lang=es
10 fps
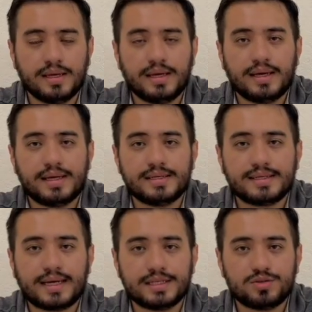En este
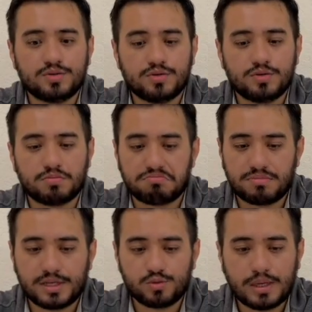caso,
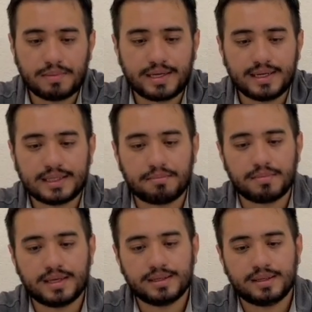es una manera
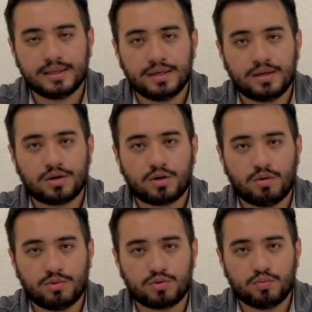también como
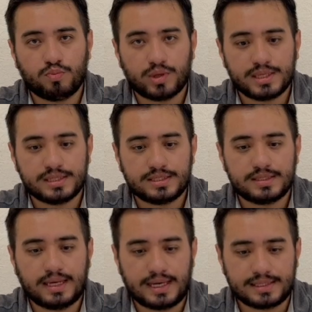tú puedes
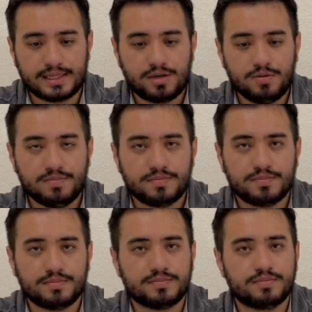hacerlo.
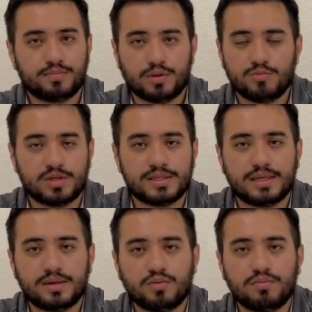Podemos hacer
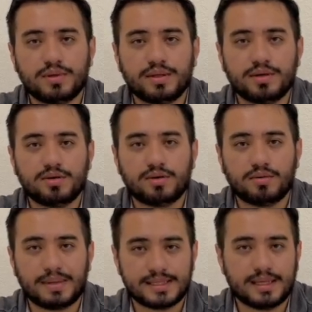un video
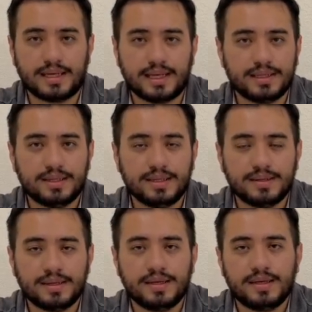más adelante
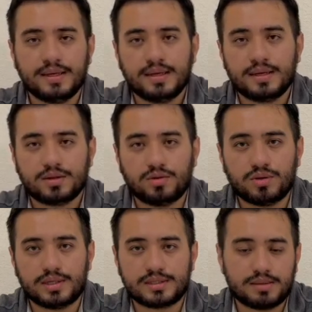donde
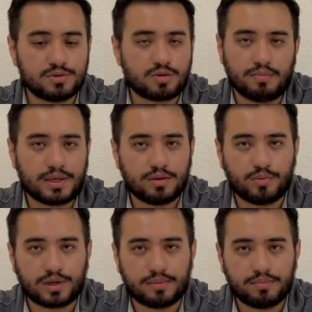estemos comprando, por
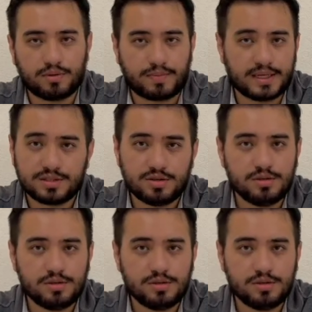ejemplo, password,